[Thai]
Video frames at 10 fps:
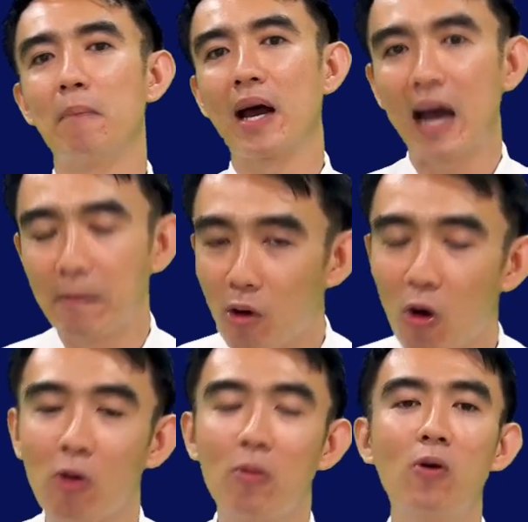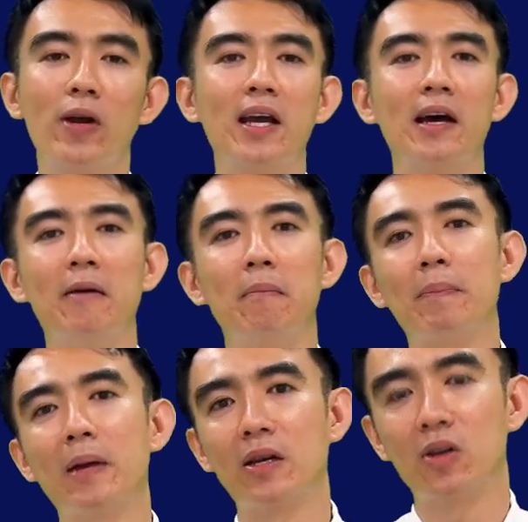พระคำของพระองค์เนี่ยมา
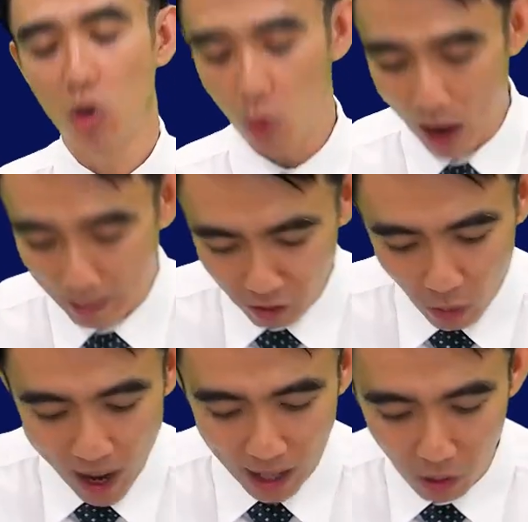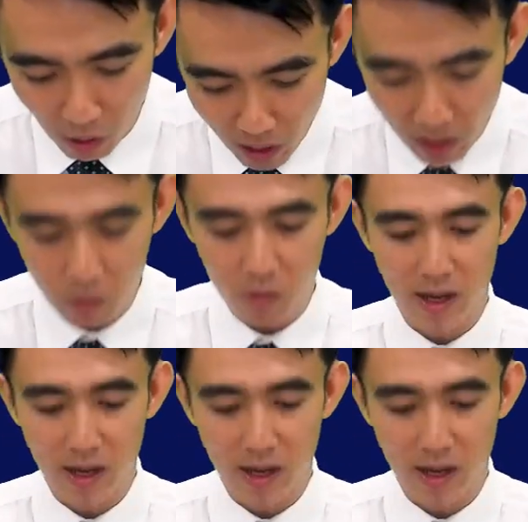เป็นความสว่างของเรา